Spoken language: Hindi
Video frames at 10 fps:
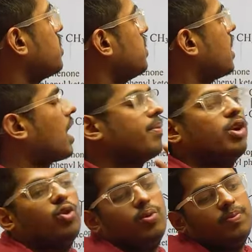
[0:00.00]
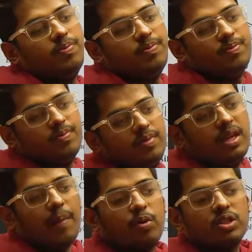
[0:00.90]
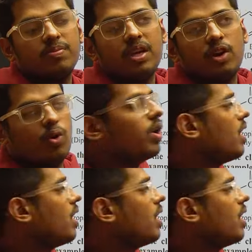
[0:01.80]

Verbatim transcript: दे दिया नाम लिखो ये आपको समझा देखो